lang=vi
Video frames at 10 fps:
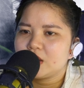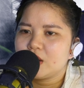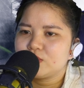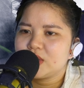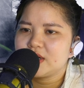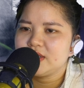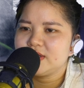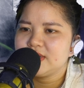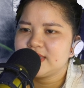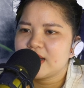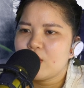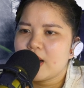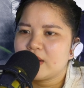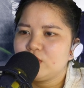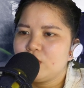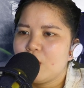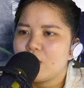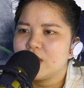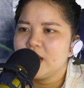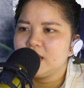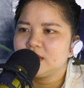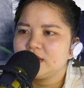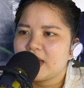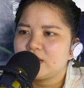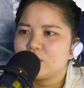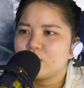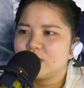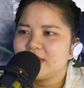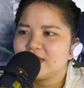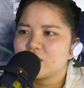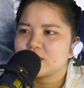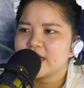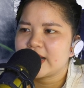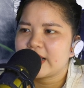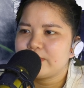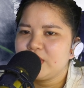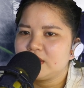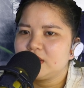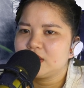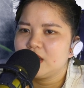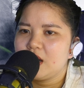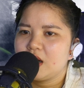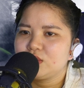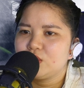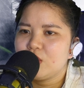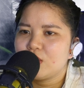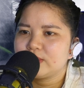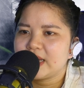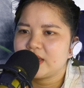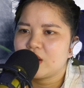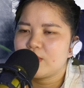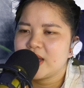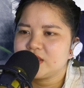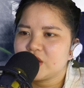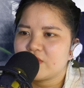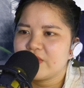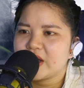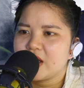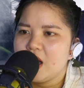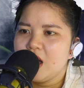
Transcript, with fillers: Đồng thời dưới sát hỏa nuốt hồn, Hứa Thanh cũng có thể rõ ràng cảm nhận được lần nuốt hồn này không hề trọn vẹn,